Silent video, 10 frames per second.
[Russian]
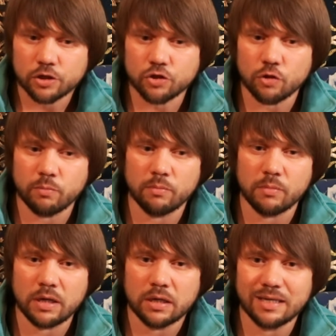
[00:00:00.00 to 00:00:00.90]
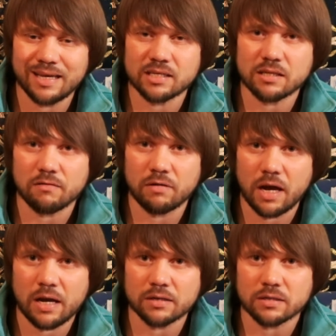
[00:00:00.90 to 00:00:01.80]
чтобы мы не
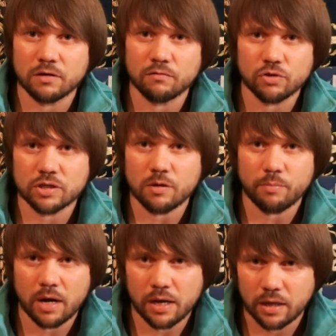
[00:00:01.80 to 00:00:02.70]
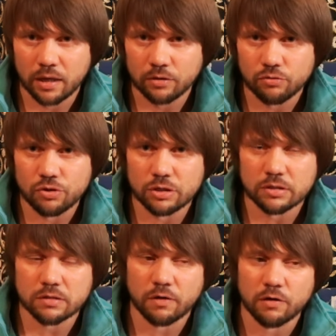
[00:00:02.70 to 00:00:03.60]
оставляли своего собрания, то
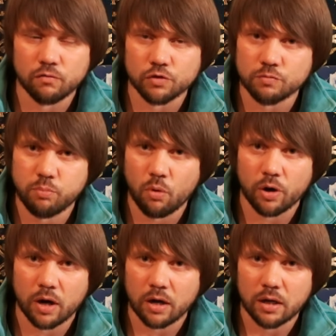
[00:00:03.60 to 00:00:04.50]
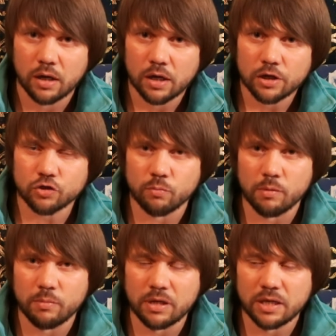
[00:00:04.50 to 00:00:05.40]
есть своего сбора,
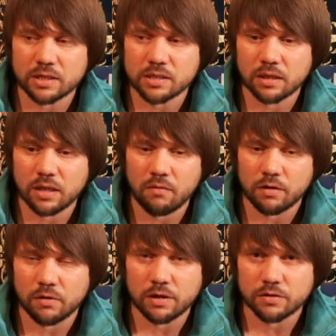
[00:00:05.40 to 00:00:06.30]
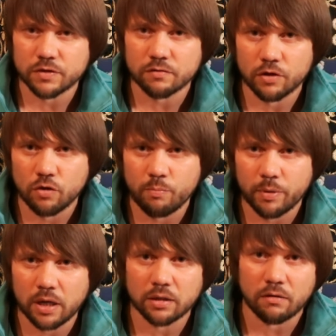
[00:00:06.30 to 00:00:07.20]
чтобы мы не останавливались в своем
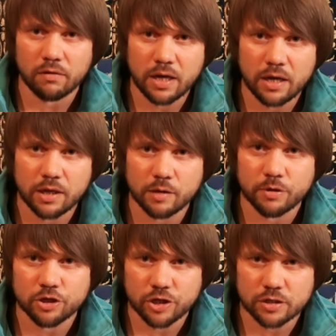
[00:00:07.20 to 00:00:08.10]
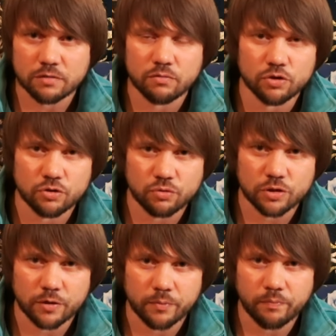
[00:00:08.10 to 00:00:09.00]
приготовлении к пришествию
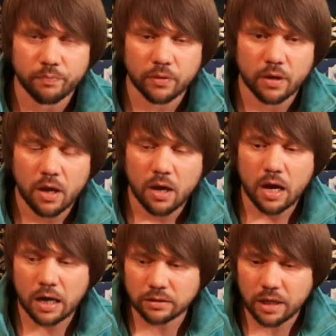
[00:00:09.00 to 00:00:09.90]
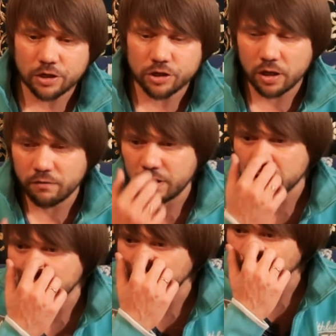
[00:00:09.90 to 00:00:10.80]
Иисуса – а также
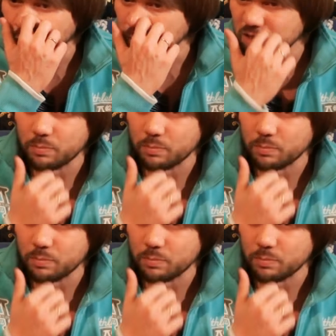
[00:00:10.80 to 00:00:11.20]
говорится в одном